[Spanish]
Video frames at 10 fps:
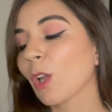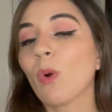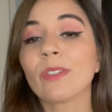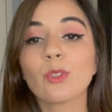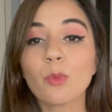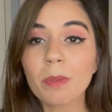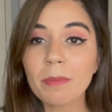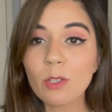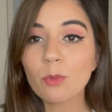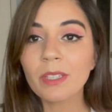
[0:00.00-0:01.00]
cuando yo
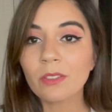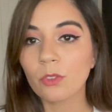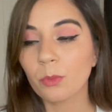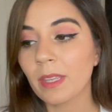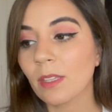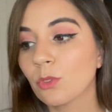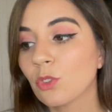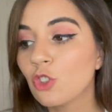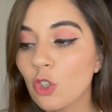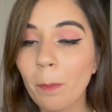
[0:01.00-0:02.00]
primero vi estos videos,
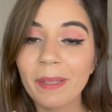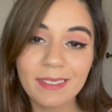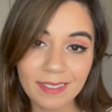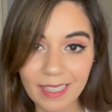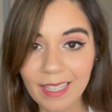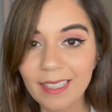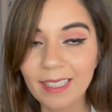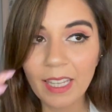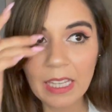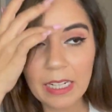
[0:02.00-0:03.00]
yo pensé
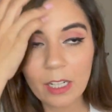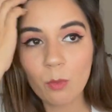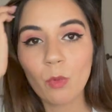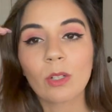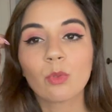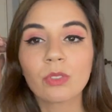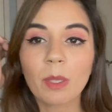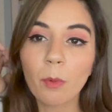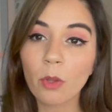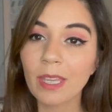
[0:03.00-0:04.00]
que era como algún
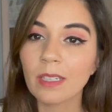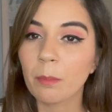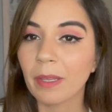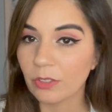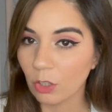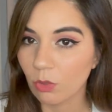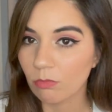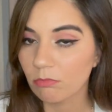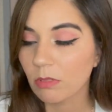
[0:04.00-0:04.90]
tipo de animación.